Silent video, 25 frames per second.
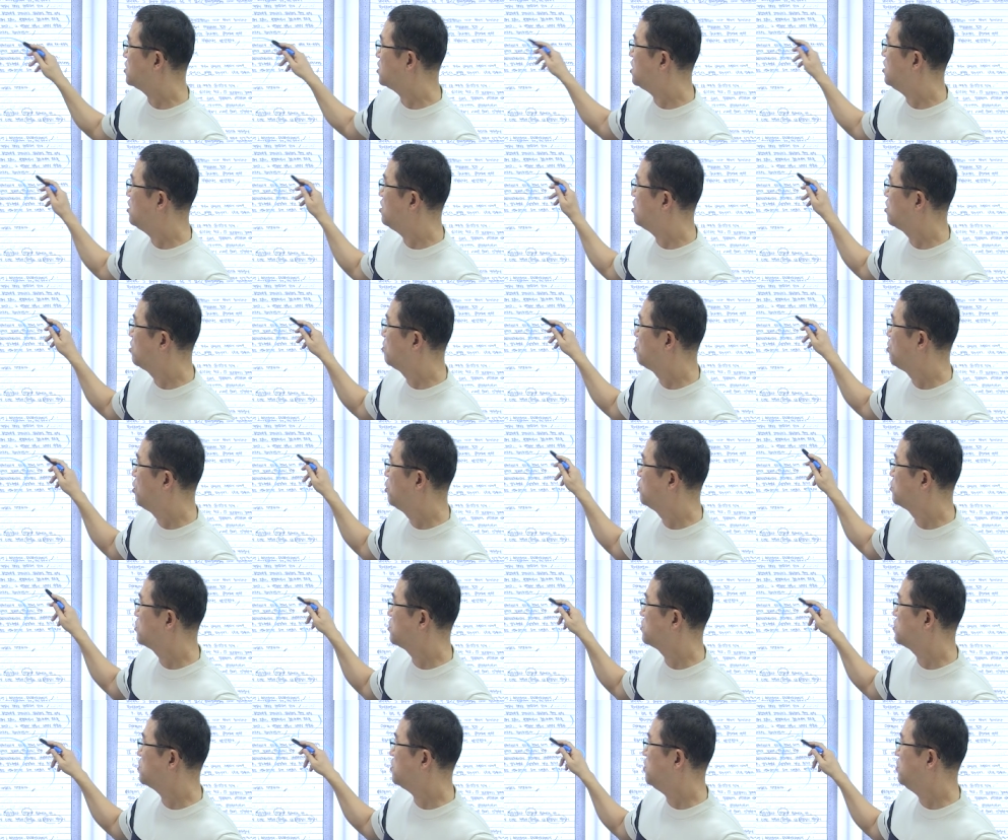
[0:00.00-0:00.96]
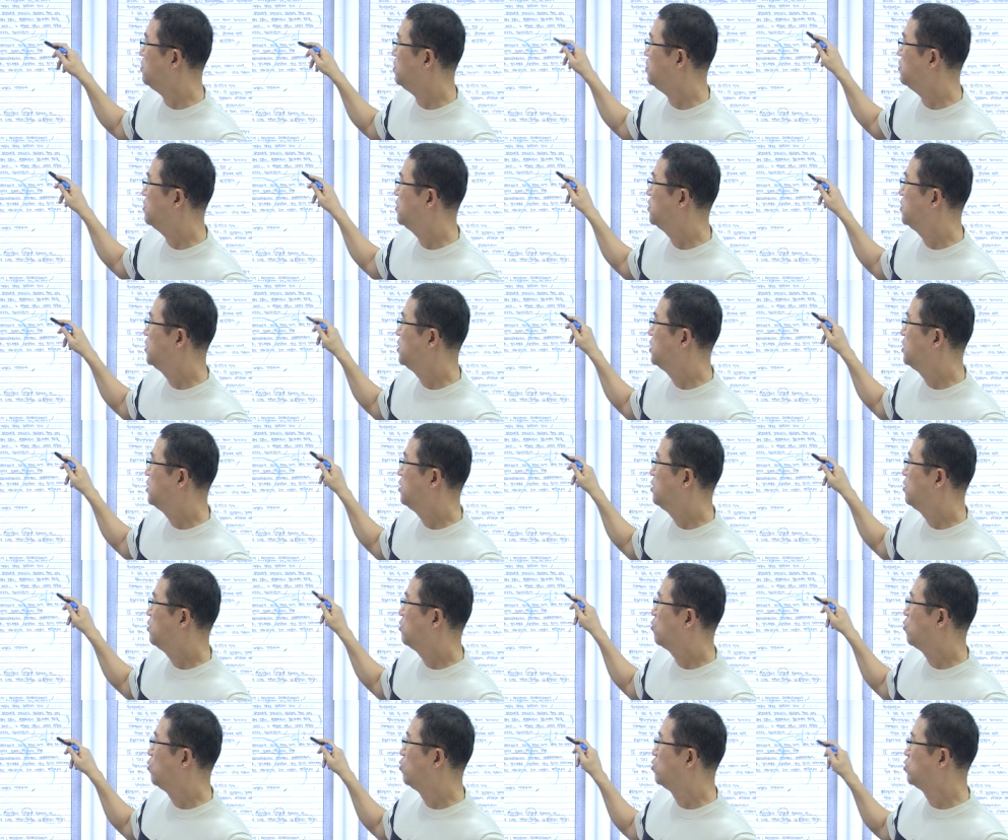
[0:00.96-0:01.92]
실력을 보여줘서
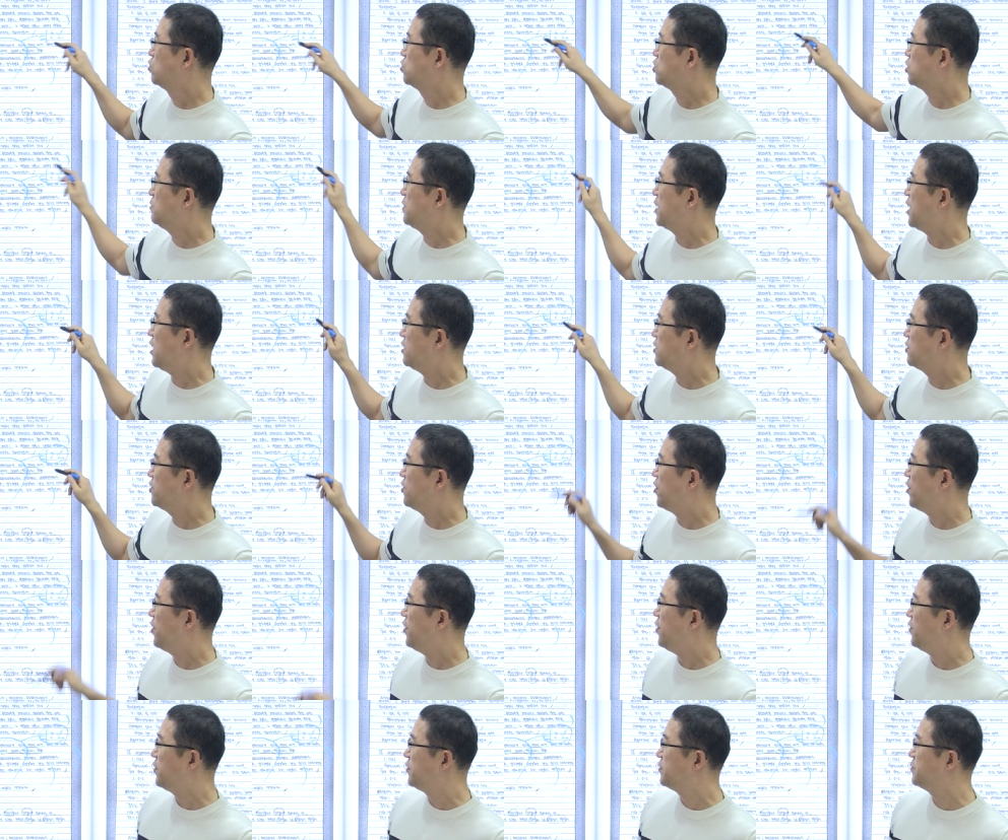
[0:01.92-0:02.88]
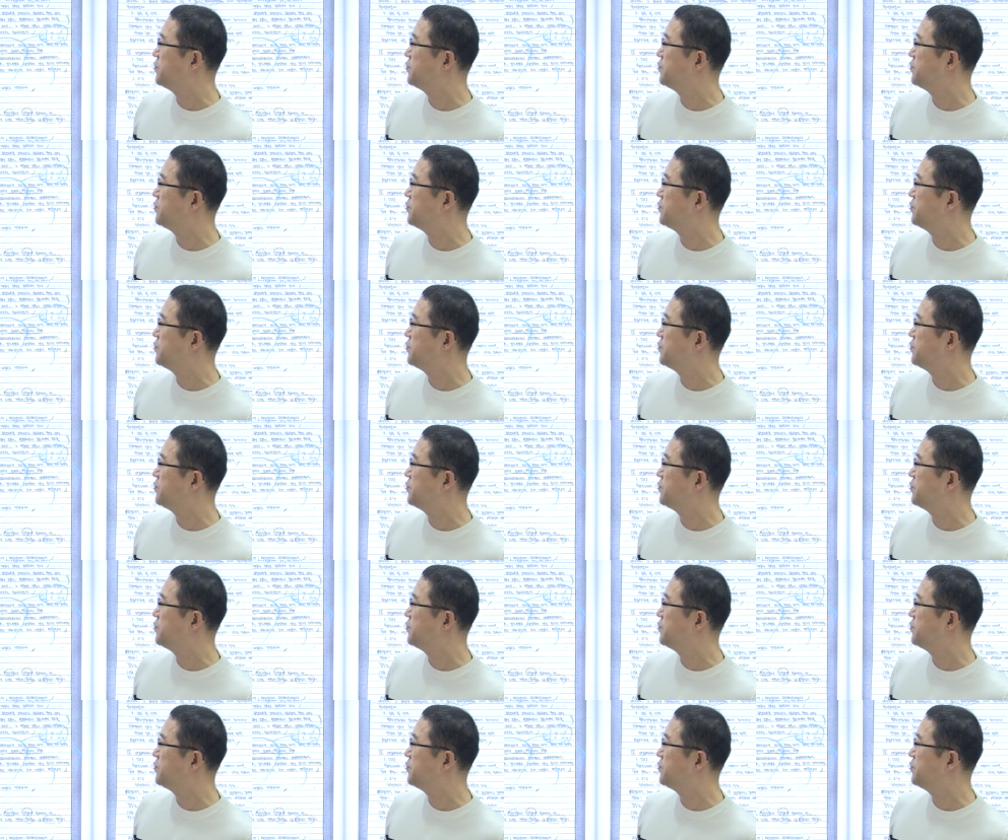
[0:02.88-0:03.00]
고득점을 하는 거예요.